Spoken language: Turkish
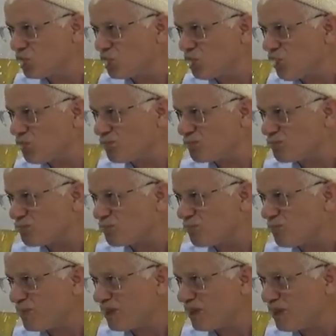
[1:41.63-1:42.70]
de
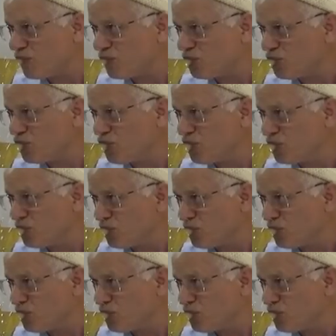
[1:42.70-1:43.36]
sonsuz.